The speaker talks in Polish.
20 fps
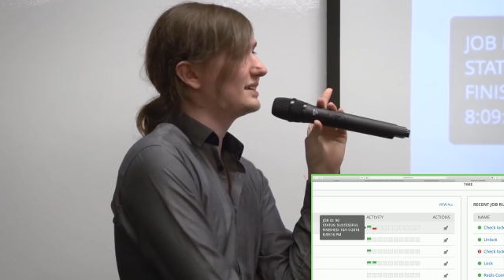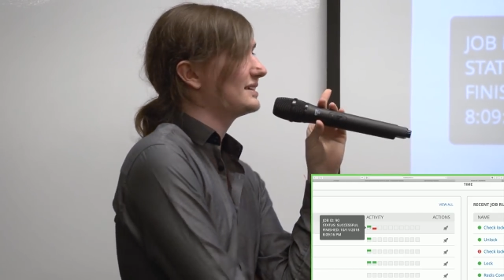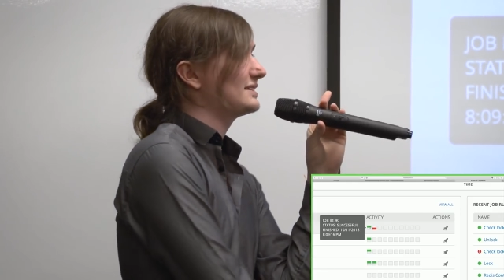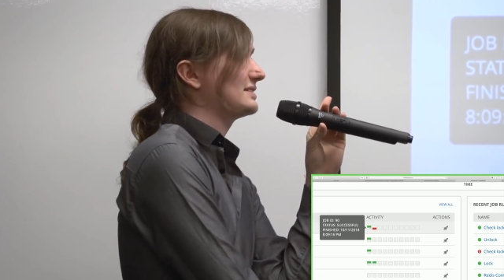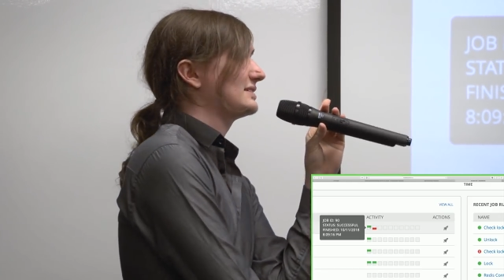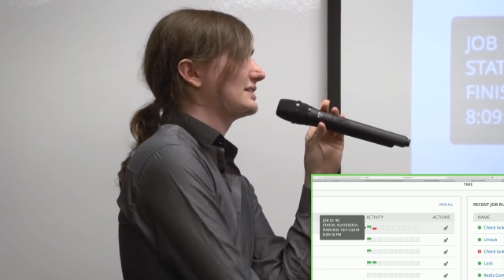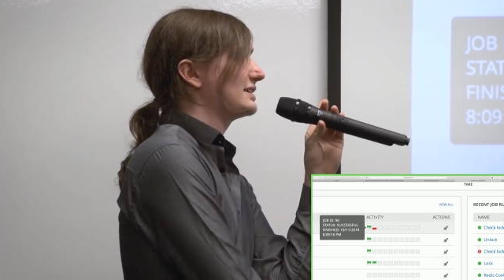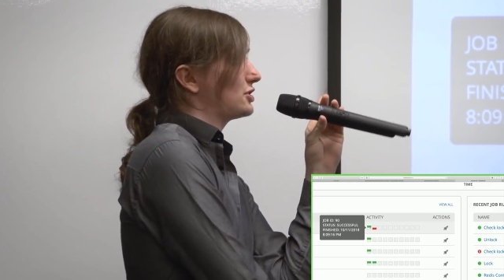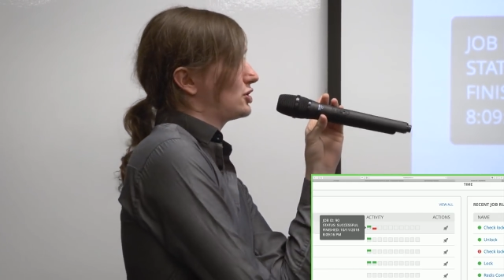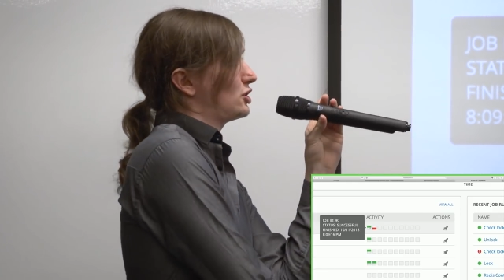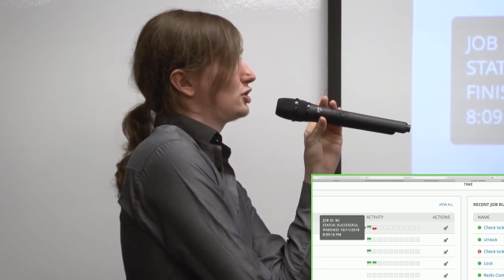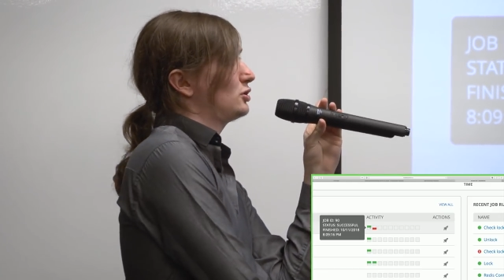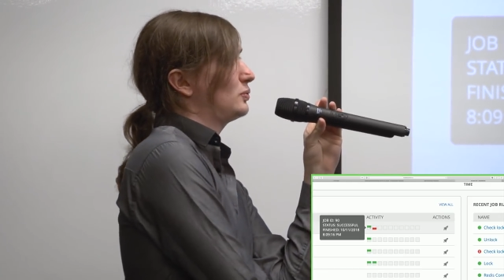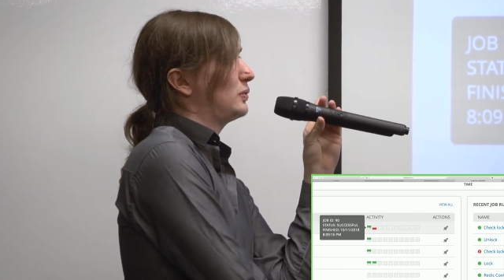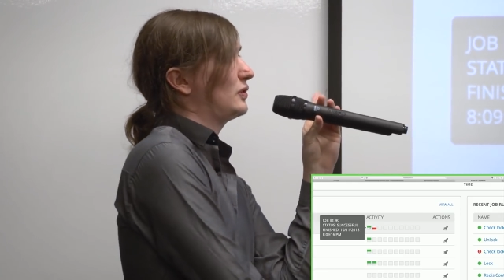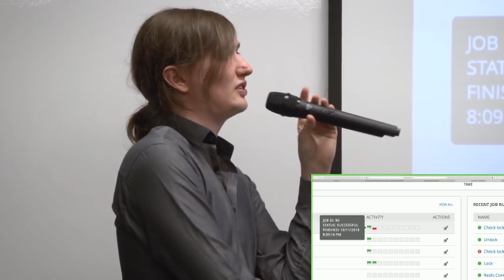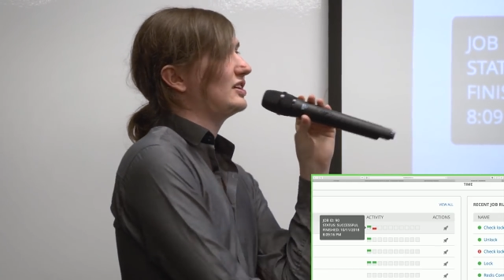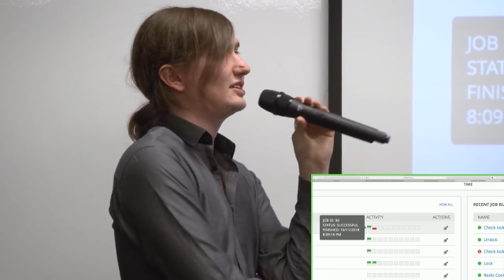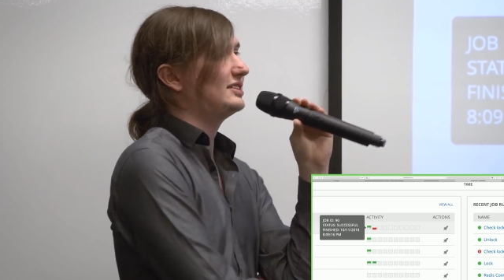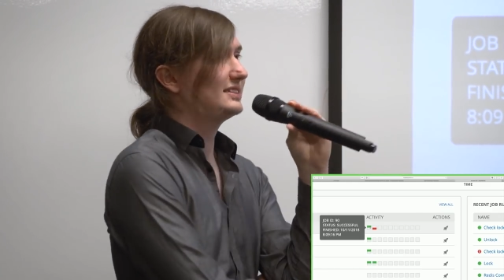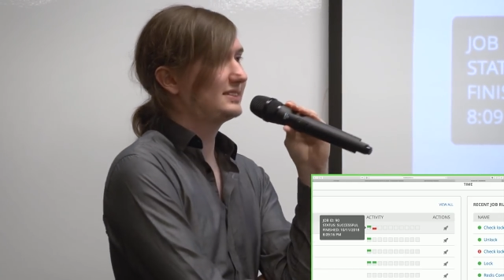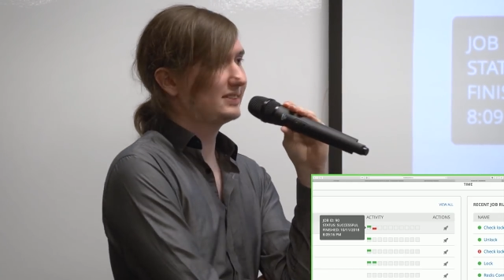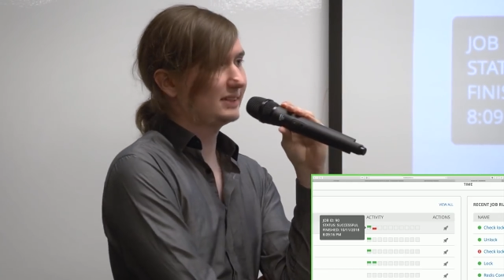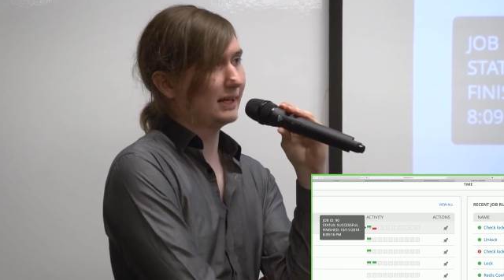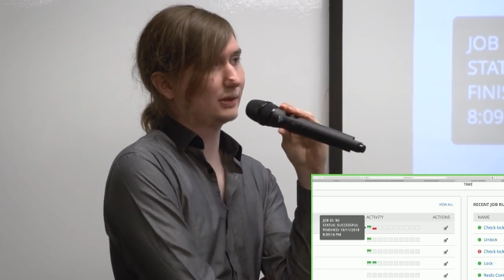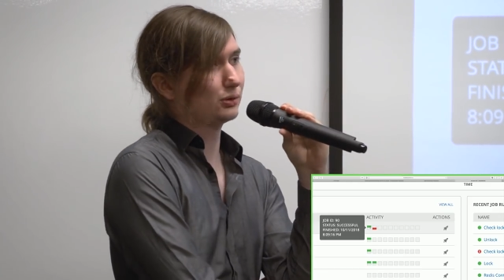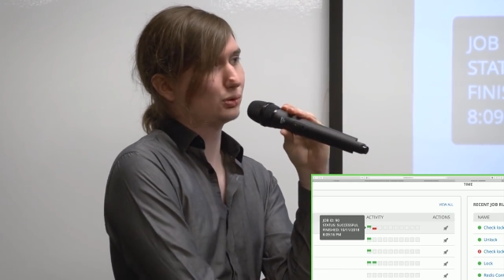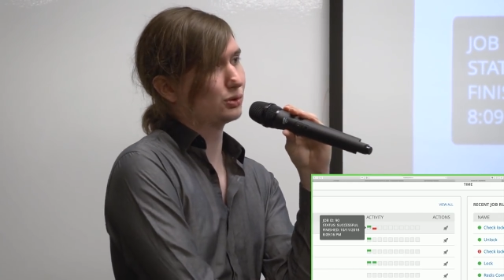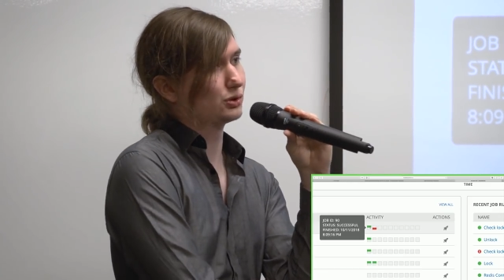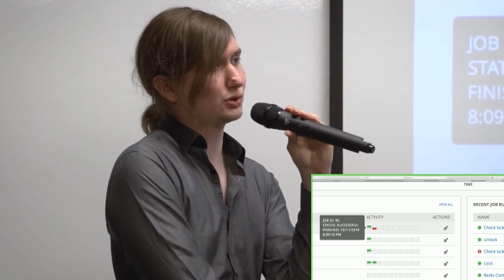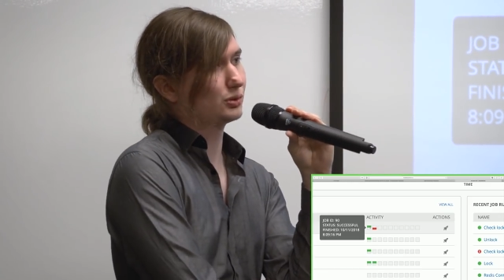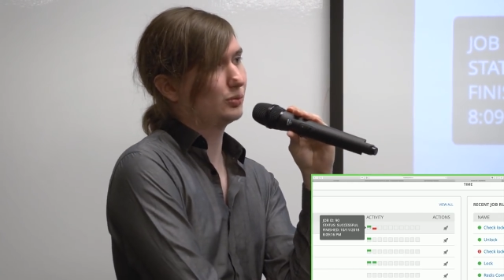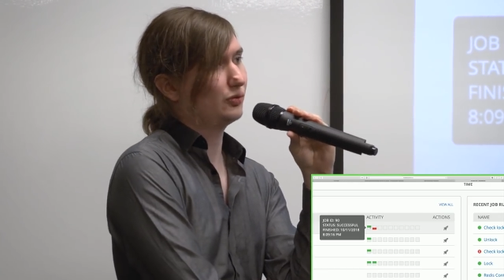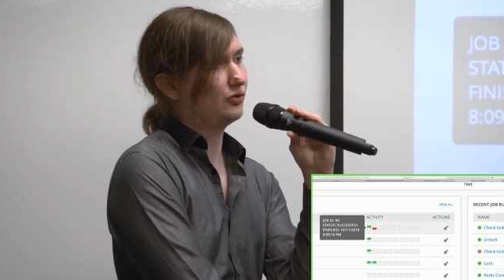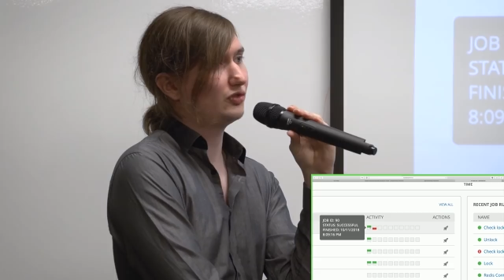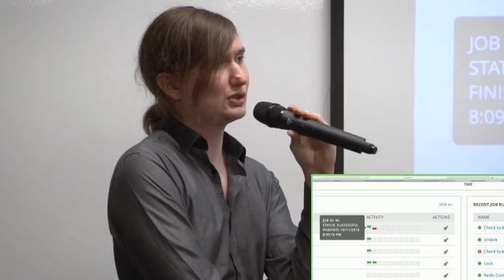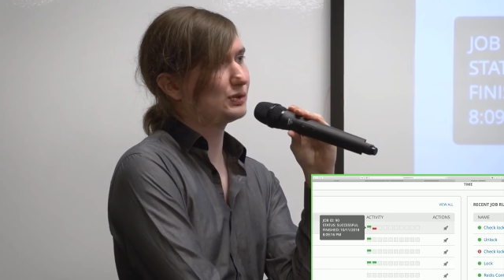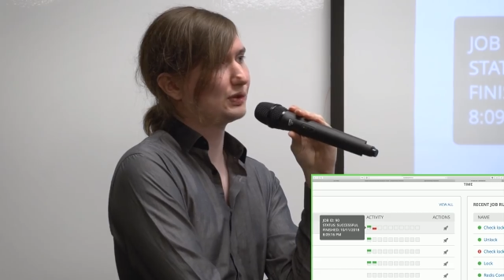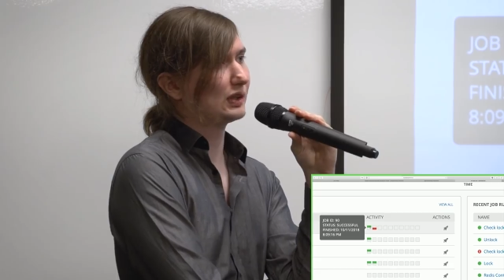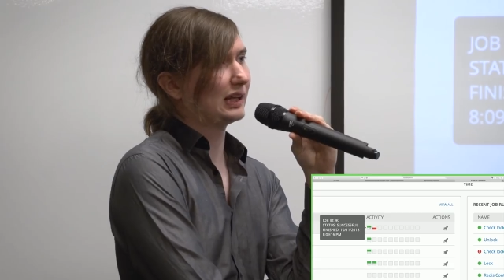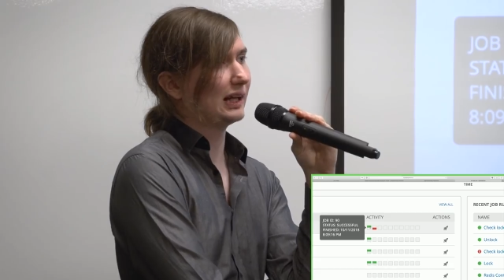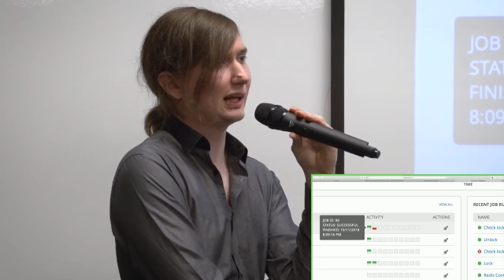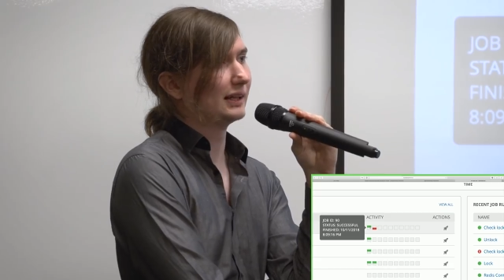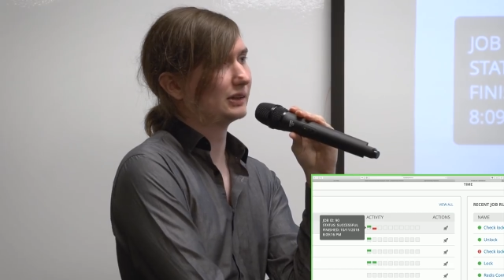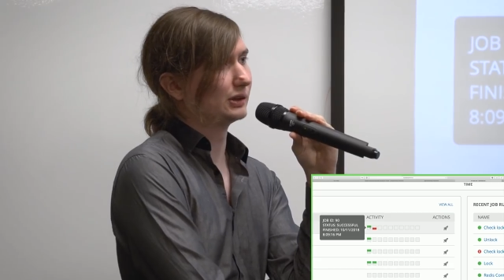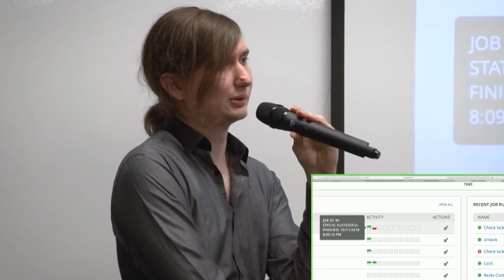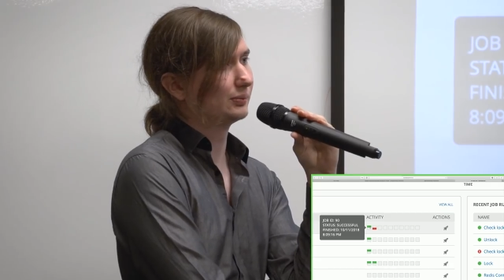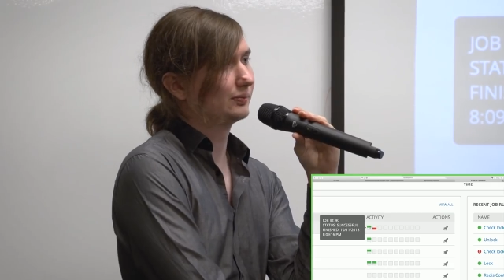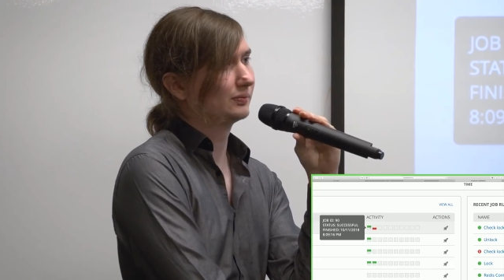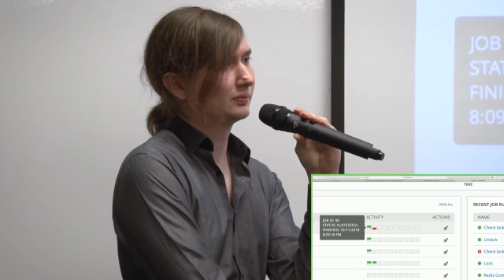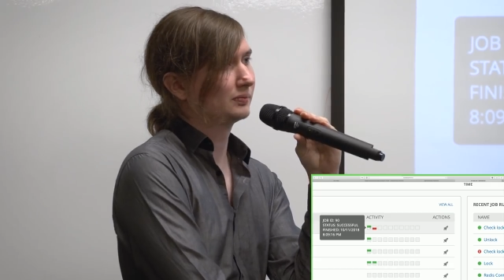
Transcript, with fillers: jest też odpowiedni status wyświetlany.